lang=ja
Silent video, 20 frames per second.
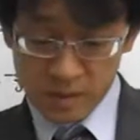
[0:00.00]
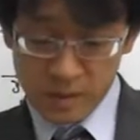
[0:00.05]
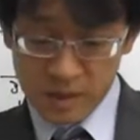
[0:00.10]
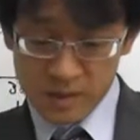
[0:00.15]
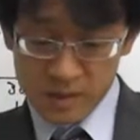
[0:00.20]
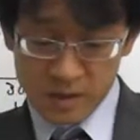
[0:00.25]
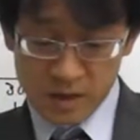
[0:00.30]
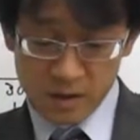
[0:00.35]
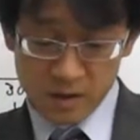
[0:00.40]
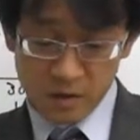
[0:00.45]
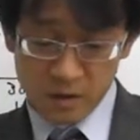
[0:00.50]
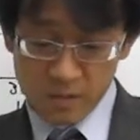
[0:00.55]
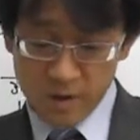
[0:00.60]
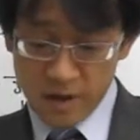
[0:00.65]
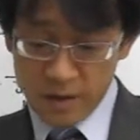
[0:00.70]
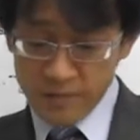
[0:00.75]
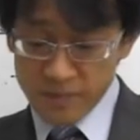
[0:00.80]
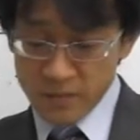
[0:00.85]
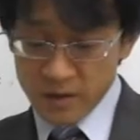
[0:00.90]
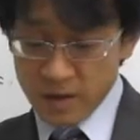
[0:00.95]
で、3行
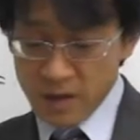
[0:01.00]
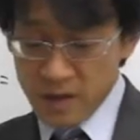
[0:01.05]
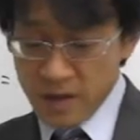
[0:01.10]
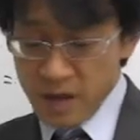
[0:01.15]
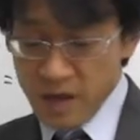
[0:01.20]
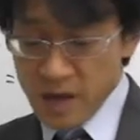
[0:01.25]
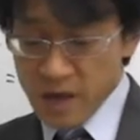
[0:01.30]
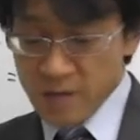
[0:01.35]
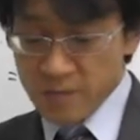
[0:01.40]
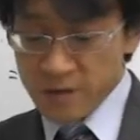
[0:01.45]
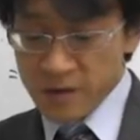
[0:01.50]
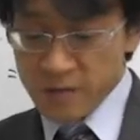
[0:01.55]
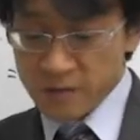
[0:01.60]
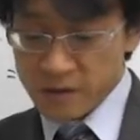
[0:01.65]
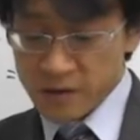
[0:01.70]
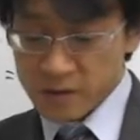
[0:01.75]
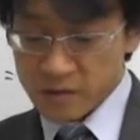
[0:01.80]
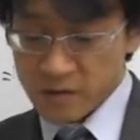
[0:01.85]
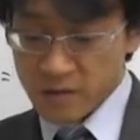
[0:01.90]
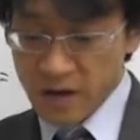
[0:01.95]
目、
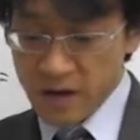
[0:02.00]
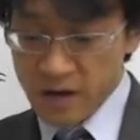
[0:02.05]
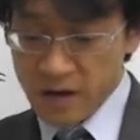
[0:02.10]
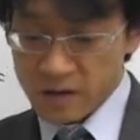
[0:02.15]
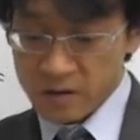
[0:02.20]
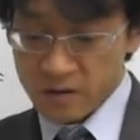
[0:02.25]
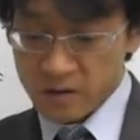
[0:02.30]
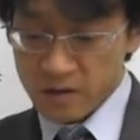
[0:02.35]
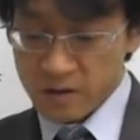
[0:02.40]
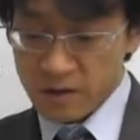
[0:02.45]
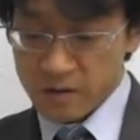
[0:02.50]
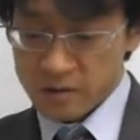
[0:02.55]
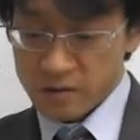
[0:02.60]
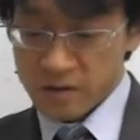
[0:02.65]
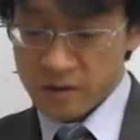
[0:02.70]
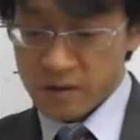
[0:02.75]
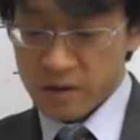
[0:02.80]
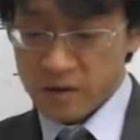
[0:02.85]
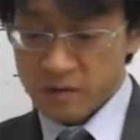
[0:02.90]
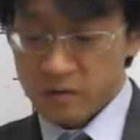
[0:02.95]
AB2 つの排水管を
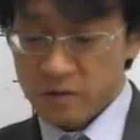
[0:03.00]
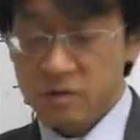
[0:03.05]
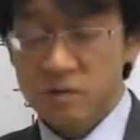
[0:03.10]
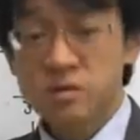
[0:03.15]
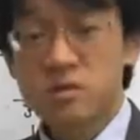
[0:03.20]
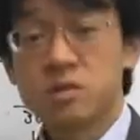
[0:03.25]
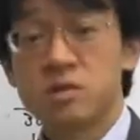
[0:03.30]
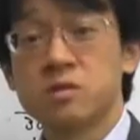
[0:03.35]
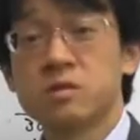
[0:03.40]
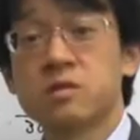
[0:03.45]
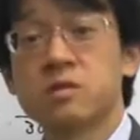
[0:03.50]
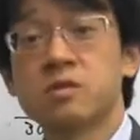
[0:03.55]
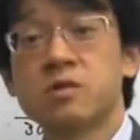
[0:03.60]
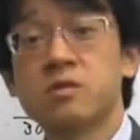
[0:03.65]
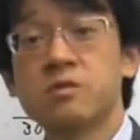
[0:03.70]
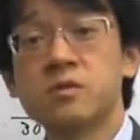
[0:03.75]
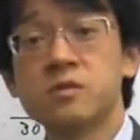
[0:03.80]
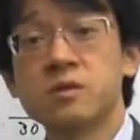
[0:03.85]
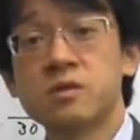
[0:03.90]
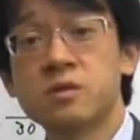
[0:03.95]
使うと
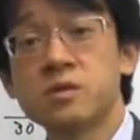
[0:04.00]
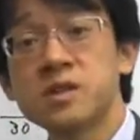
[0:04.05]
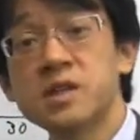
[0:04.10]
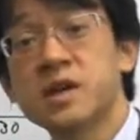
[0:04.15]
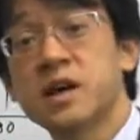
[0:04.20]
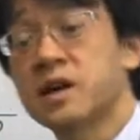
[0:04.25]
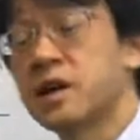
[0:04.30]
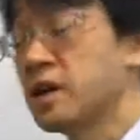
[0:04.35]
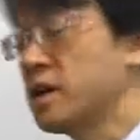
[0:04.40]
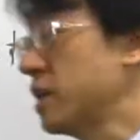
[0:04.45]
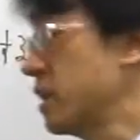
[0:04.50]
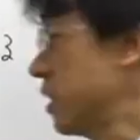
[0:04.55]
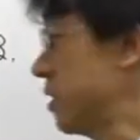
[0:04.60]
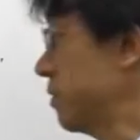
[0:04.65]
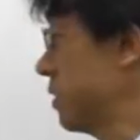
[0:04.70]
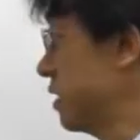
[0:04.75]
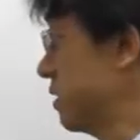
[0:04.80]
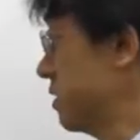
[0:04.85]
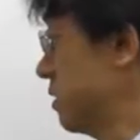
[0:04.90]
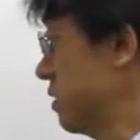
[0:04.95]
15分後に空にな
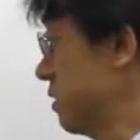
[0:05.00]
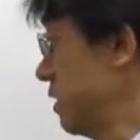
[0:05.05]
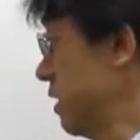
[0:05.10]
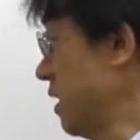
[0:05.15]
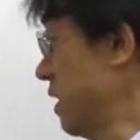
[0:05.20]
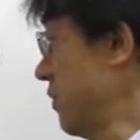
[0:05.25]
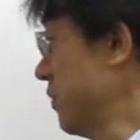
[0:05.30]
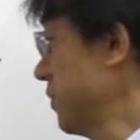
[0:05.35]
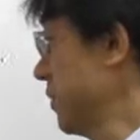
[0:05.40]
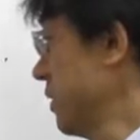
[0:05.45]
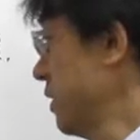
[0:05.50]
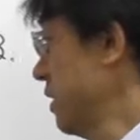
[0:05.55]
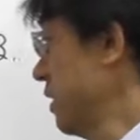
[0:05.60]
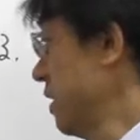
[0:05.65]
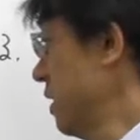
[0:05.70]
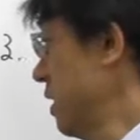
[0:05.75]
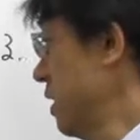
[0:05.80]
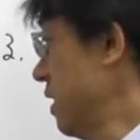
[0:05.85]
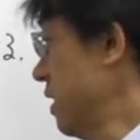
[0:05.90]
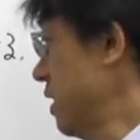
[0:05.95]
りますんで、
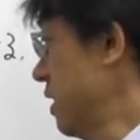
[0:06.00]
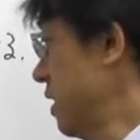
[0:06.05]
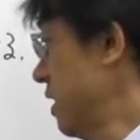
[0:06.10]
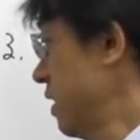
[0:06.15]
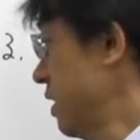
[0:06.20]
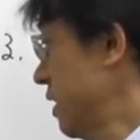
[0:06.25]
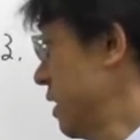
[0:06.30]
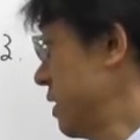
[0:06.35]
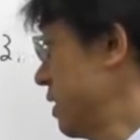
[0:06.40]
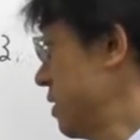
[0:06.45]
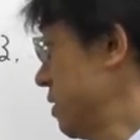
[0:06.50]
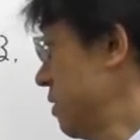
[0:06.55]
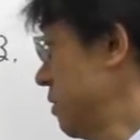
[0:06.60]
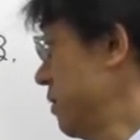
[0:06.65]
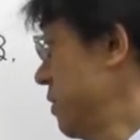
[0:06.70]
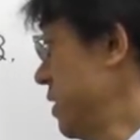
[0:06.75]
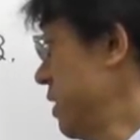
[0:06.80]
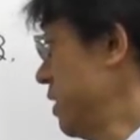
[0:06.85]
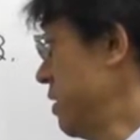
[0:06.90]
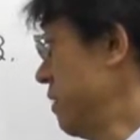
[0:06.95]
A た
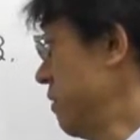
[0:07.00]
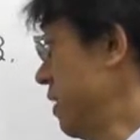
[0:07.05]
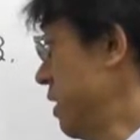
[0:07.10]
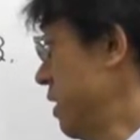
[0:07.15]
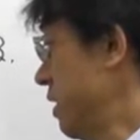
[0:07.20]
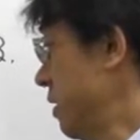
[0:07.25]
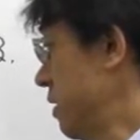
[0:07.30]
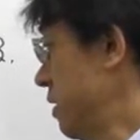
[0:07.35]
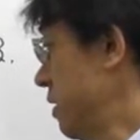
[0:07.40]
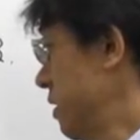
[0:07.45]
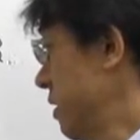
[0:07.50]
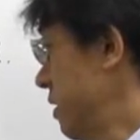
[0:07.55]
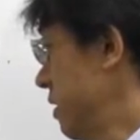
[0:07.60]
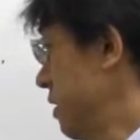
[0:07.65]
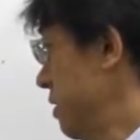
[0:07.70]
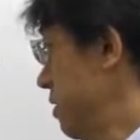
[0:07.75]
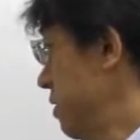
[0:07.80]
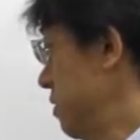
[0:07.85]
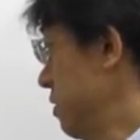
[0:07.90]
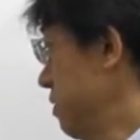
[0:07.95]
す B は、
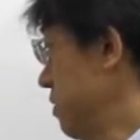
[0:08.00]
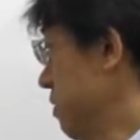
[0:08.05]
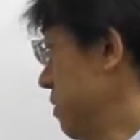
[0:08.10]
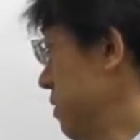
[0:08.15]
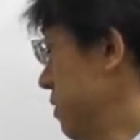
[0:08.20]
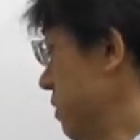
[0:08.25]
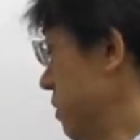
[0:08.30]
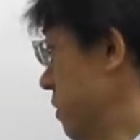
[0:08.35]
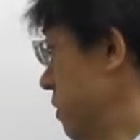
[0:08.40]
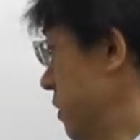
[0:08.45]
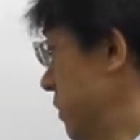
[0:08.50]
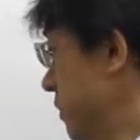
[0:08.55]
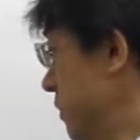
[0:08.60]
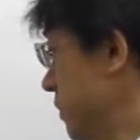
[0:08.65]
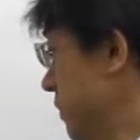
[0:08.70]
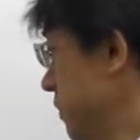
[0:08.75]
えー、15分後。